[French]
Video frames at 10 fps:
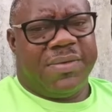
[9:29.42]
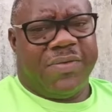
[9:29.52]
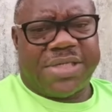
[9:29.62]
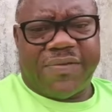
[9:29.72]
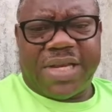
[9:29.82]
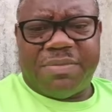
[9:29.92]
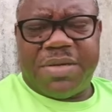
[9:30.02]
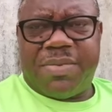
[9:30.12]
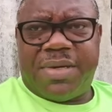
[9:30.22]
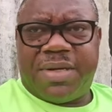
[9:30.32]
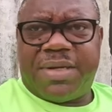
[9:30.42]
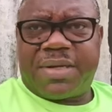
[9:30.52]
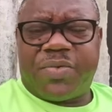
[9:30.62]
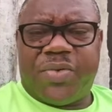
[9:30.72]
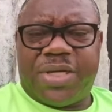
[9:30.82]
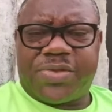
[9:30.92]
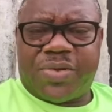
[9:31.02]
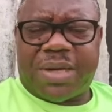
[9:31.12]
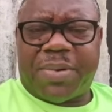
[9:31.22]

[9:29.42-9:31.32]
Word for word: Vous savez, la Bible que nous lisons,